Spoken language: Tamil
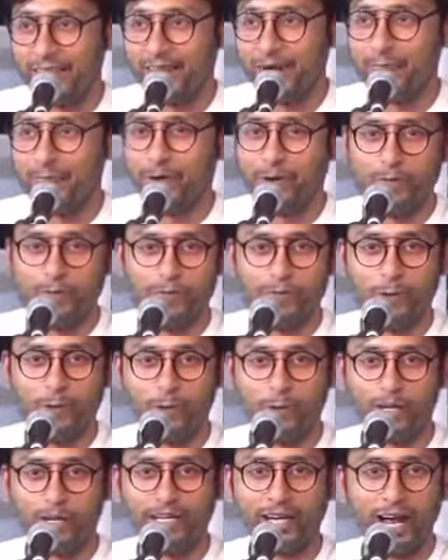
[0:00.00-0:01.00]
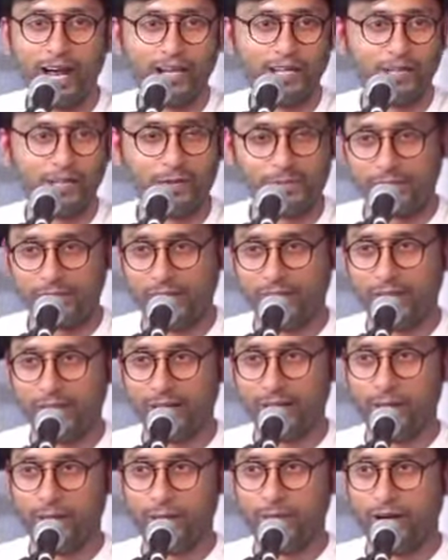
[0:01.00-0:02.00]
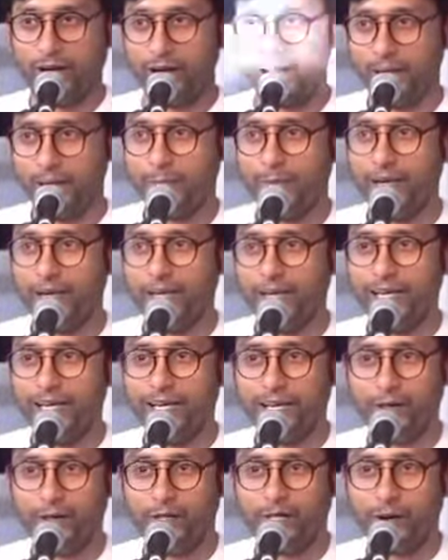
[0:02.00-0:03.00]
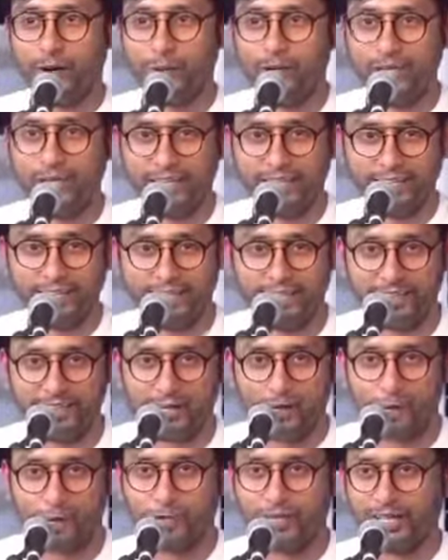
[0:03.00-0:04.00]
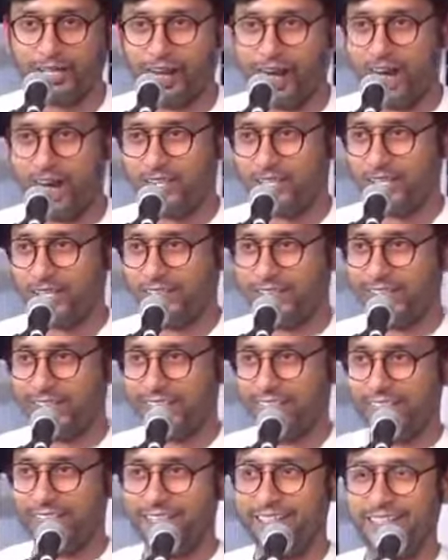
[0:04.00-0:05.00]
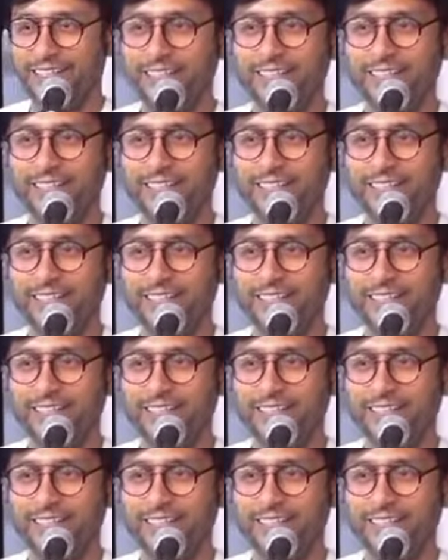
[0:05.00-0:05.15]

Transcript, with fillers: அதுக்கப்புறம் ஒவ்வொரு நாளைக்கும் சாயங்காலம் ஐபிஎல்லில் என்னோடய கமெண்ட்ரிக்கு நீங்கள் கொடுக்குற ஆதரவுக்கு